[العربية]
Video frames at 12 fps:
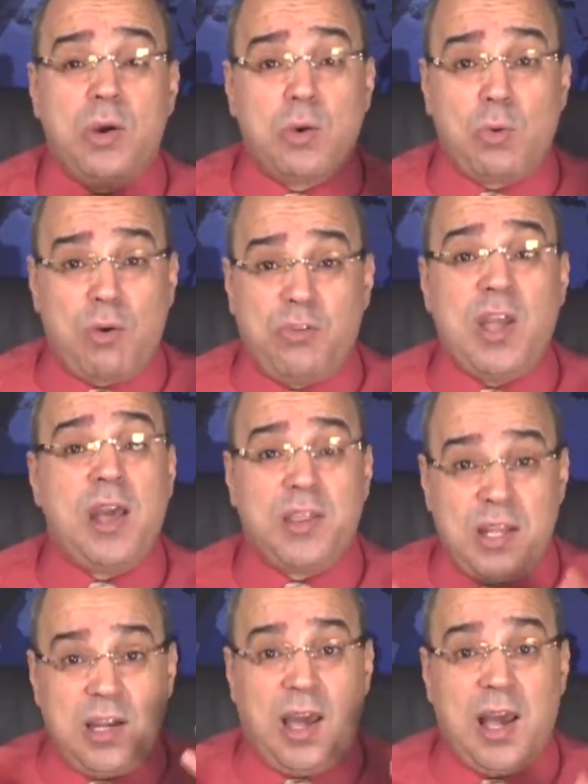وفي
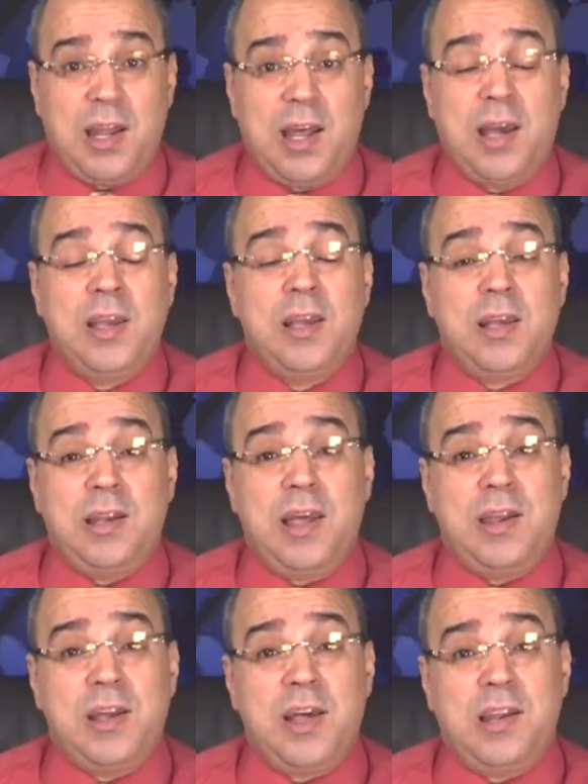هذه الحاله
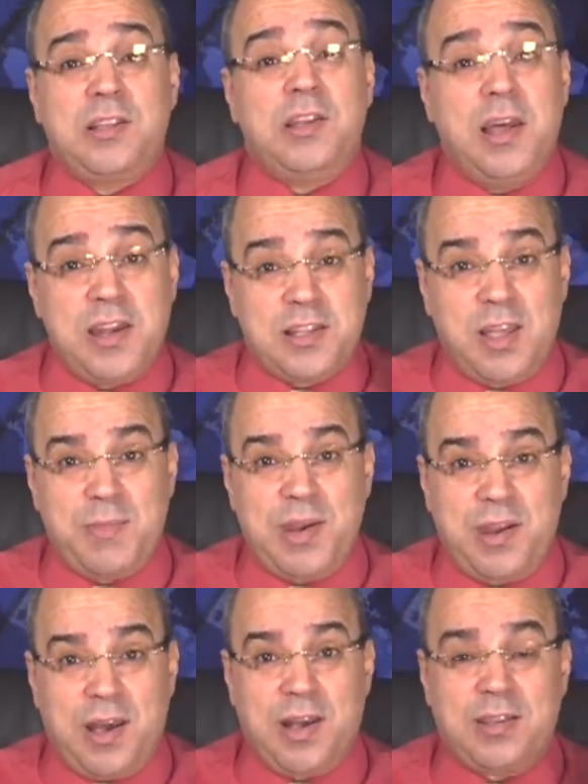التي لا
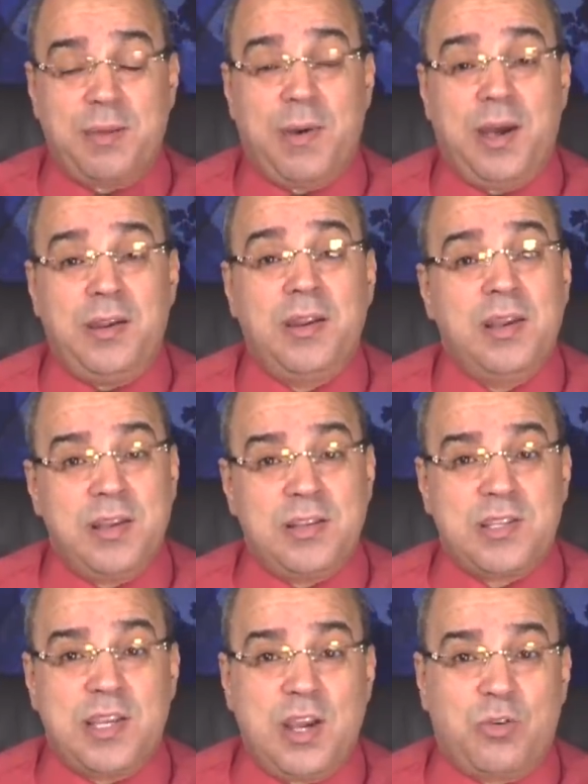نتمناها طبعا
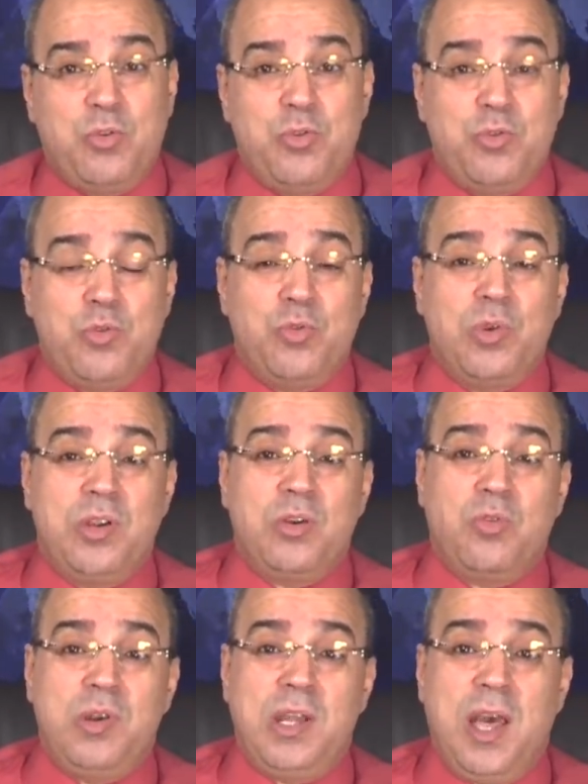سيكون
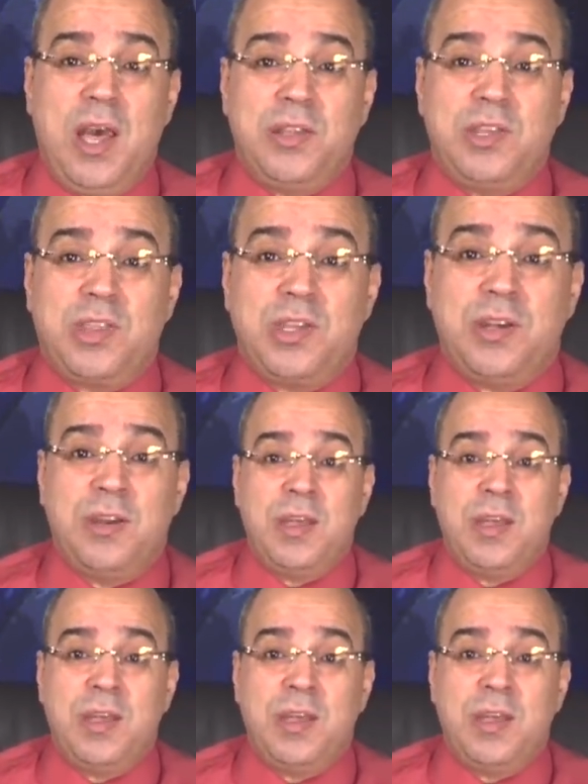لكل حادث